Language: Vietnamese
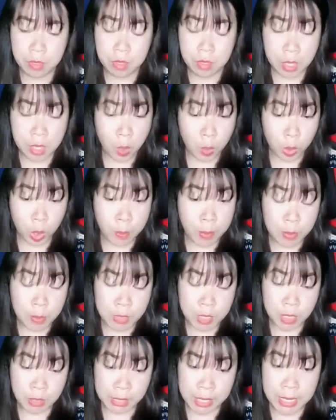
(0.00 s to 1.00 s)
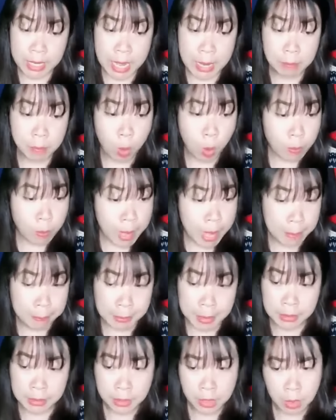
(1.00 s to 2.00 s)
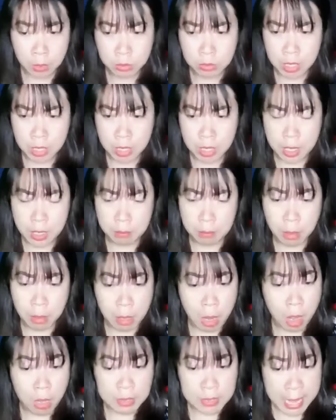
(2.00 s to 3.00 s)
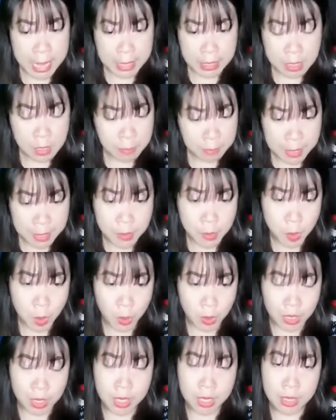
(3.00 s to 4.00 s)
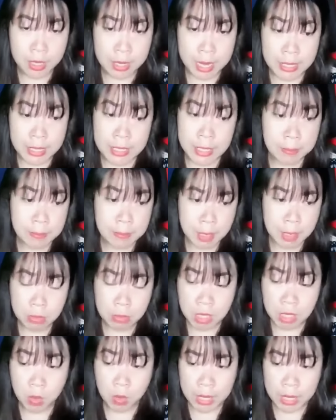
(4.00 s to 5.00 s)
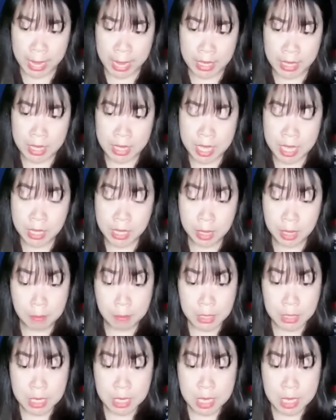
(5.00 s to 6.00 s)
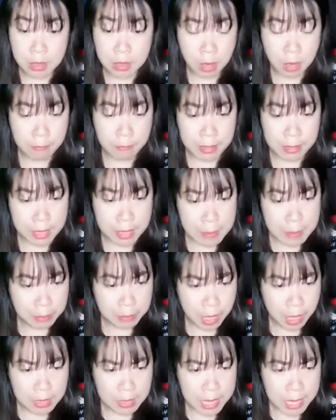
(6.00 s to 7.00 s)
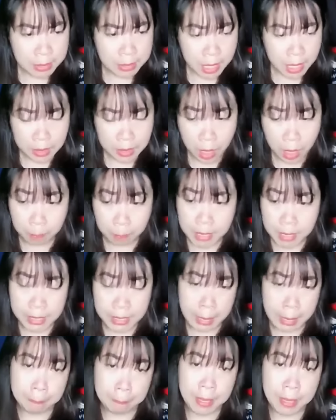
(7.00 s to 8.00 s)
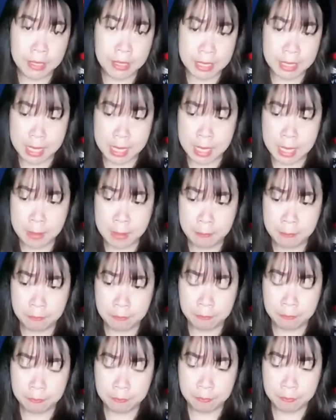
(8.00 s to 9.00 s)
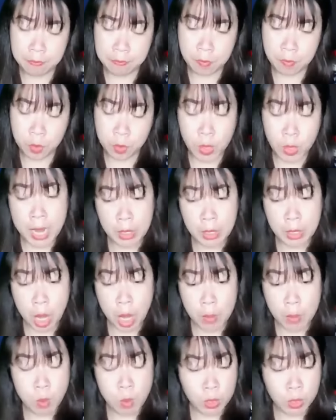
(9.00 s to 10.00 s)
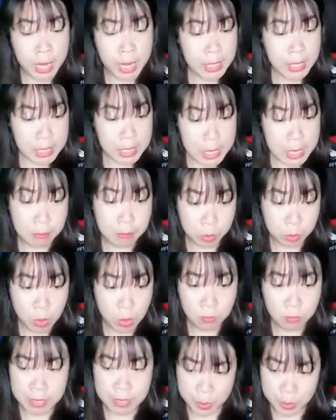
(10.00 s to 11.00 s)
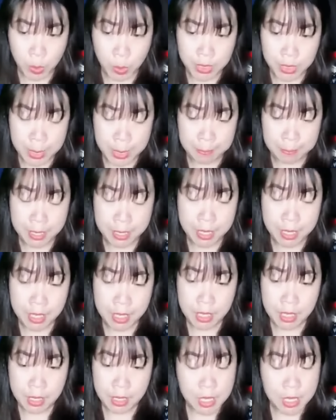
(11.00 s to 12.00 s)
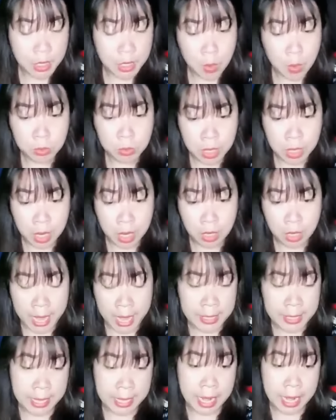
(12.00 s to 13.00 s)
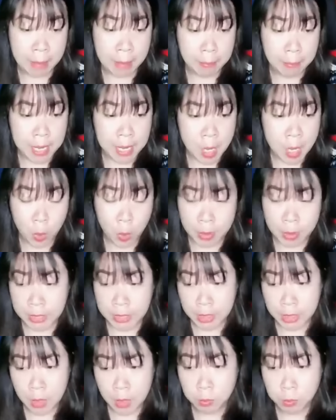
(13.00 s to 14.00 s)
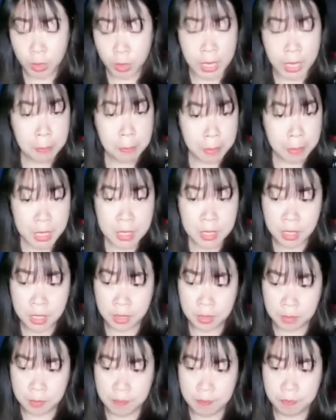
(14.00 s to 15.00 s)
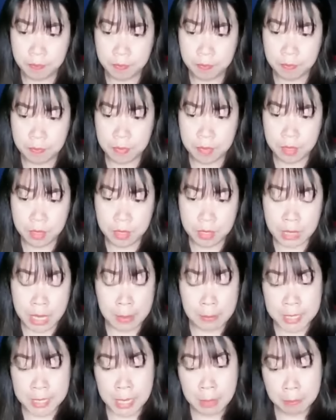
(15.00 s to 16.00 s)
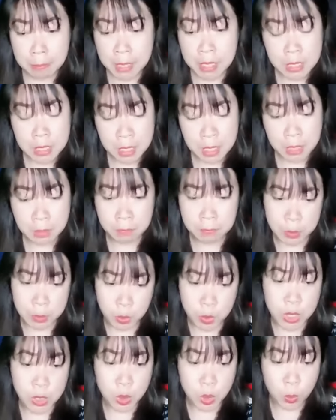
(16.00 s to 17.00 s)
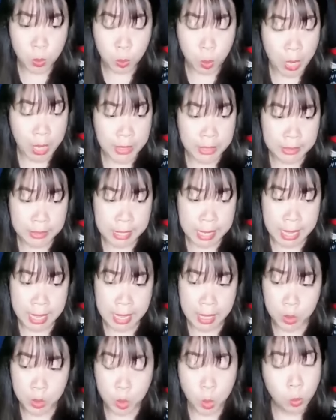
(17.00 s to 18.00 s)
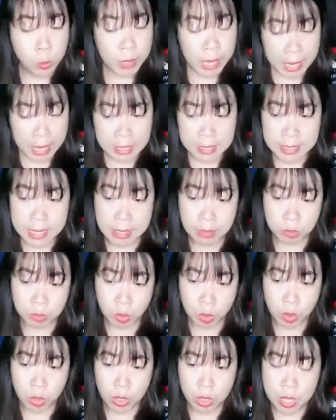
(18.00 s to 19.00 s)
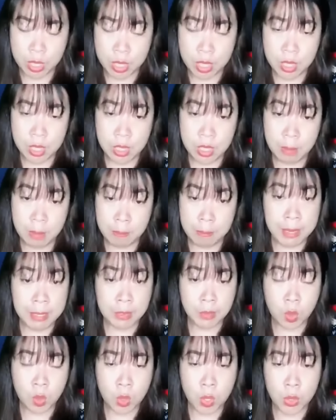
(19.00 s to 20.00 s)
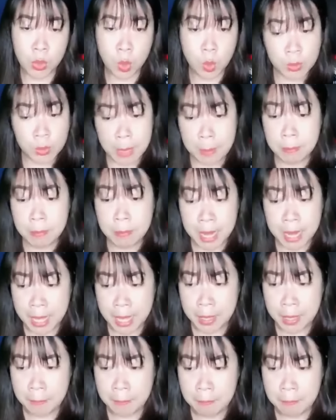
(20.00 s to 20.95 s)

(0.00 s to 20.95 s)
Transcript: Cậu có bao giờ nghĩ đến bố mẹ mình không? Bọn họ già như vậy rồi, để chăm sóc cháu gái, thậm chí còn phải tìm thời gian thích hợp đi khám bác sĩ. Tôi nói một cách nghiêm túc và dồn dập, nhưng không ngờ anh ta lại bắt đầu bật khóc một cách bất lực. Cảm giác bất lực và suy sụp của anh ta cũng lan sang tôi. Mắt tôi cũng đẫm lệ.